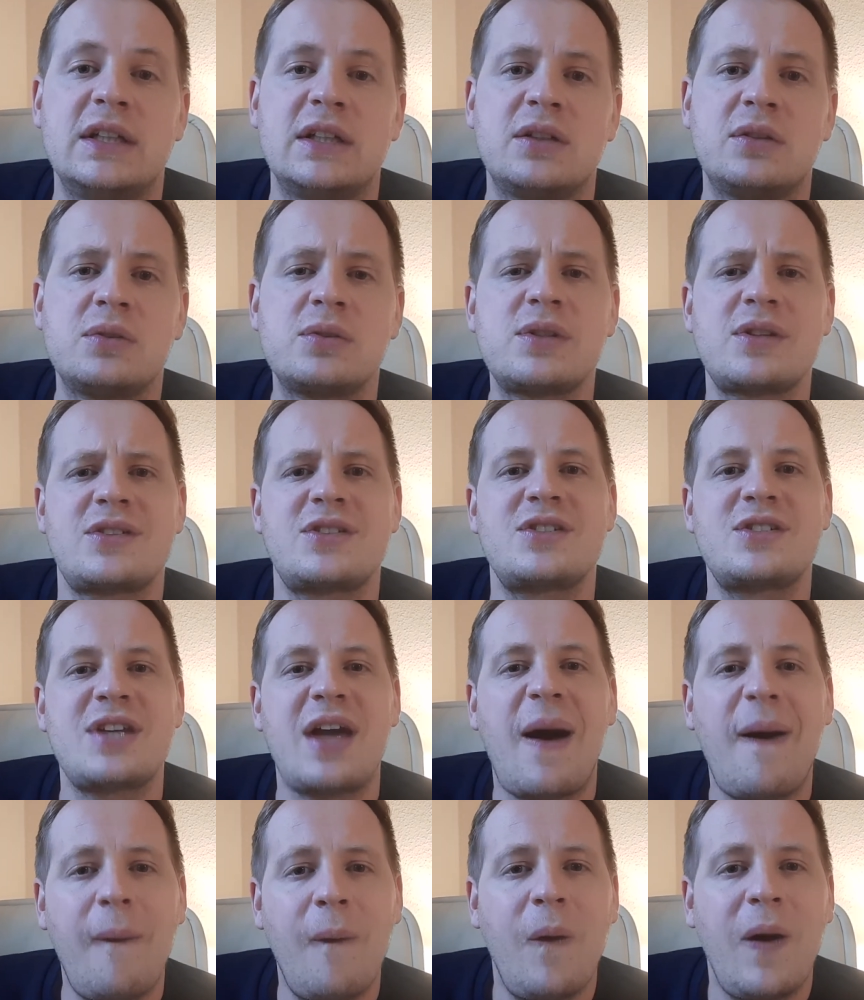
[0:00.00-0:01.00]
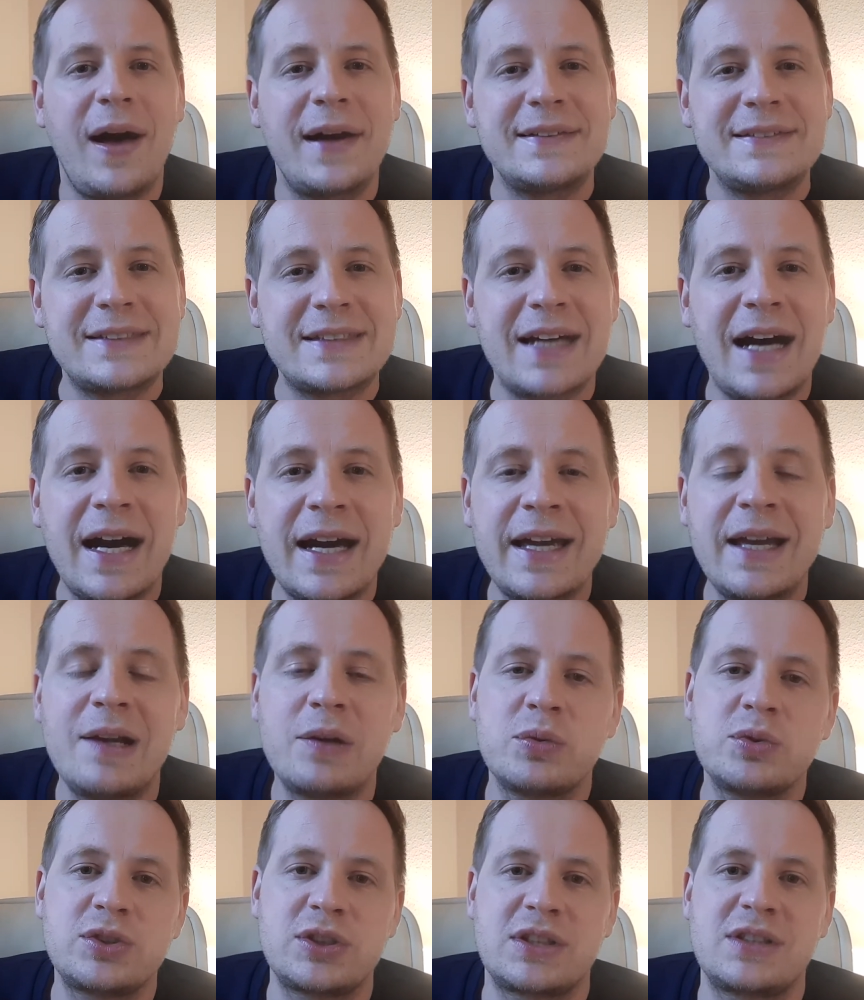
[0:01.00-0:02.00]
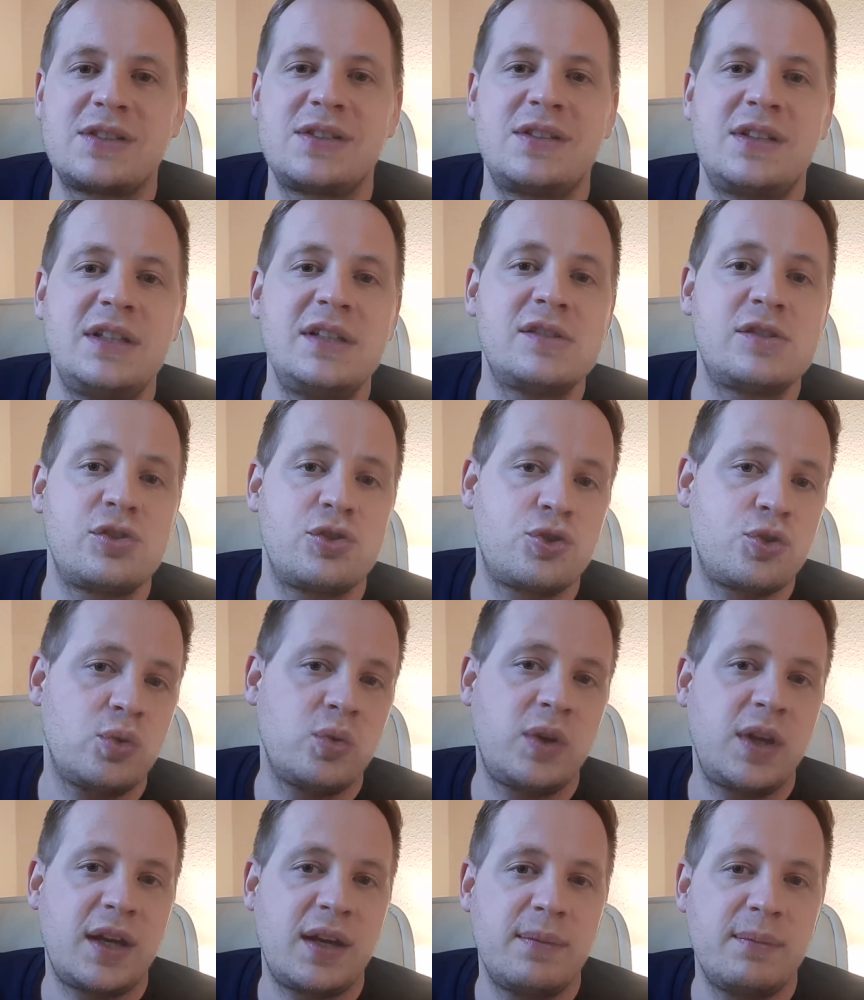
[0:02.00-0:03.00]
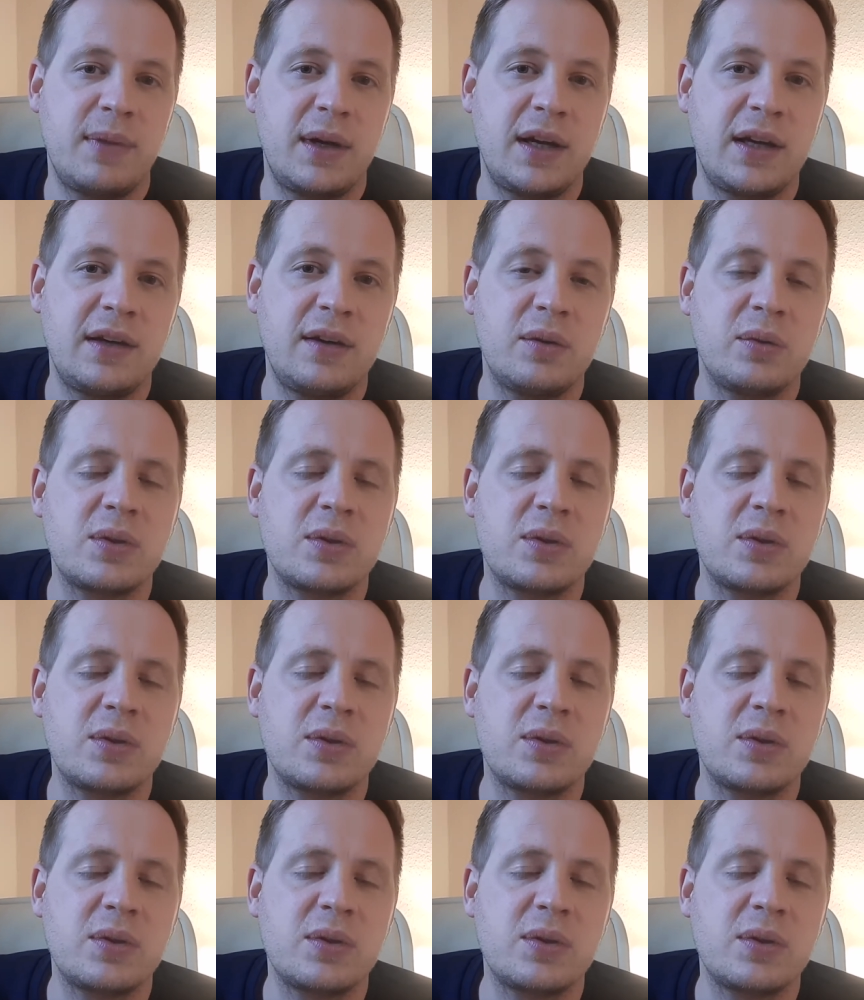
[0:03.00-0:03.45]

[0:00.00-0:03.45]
Oh, das ist auch ein Teil unseres Dienstes und der Gemeinde.